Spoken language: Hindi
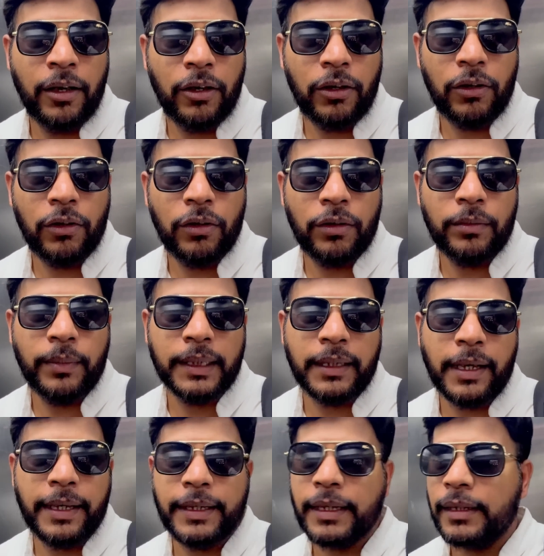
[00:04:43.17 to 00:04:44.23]
और
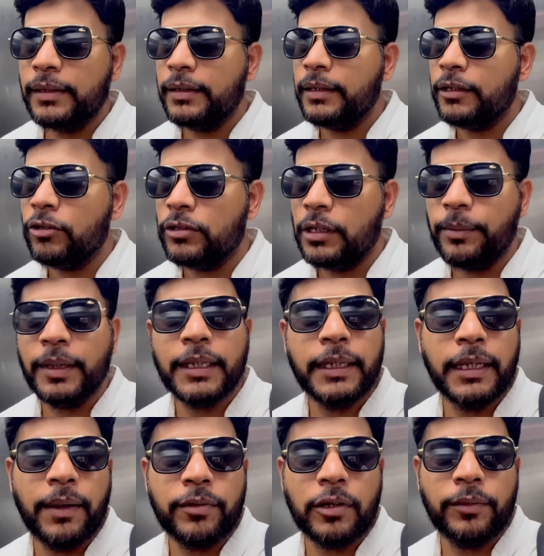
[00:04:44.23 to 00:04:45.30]
माता रानी का दिन है तो जय माता
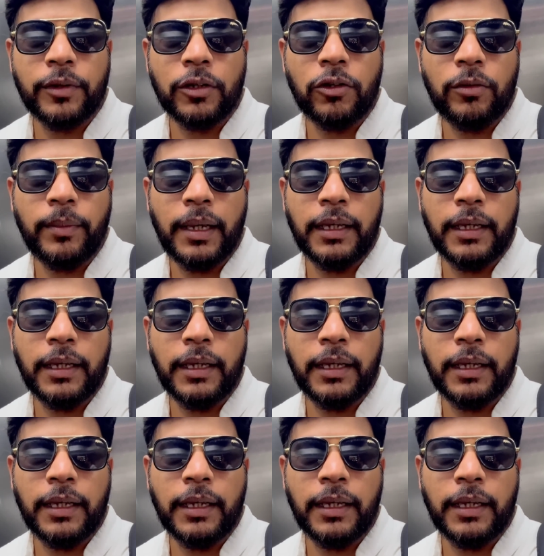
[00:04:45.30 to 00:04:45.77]
दी आप सभी को